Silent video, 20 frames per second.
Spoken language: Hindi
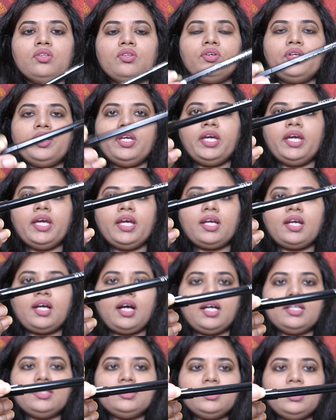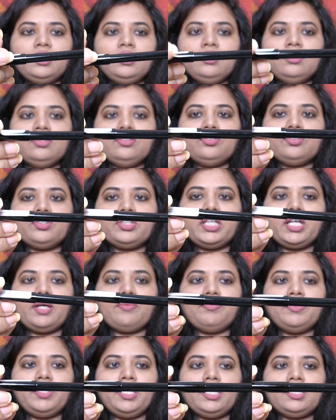तो ये है काजल जो कि आप
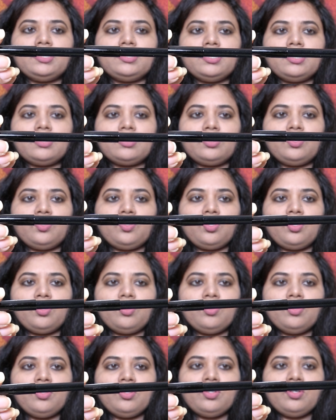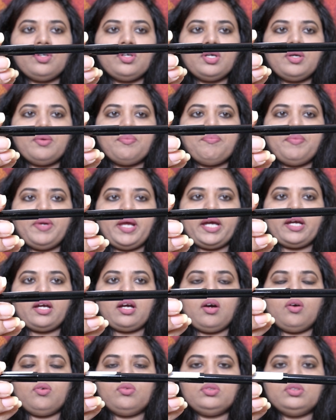देख सकते हो
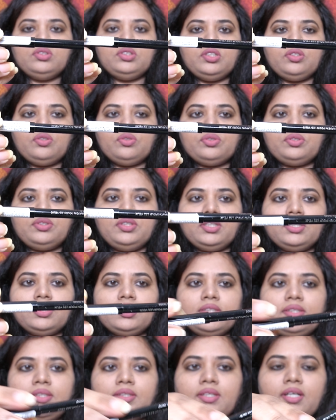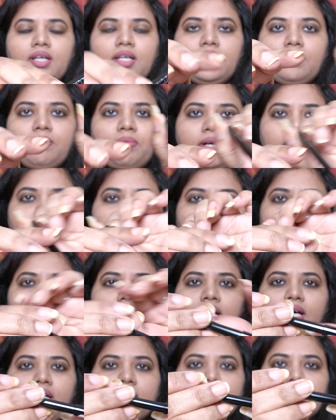ब्लैकआउट जीरो सिक्स कलर बार का
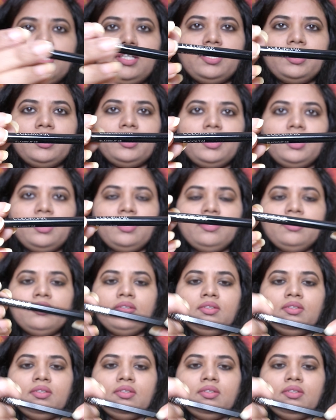काजल है ये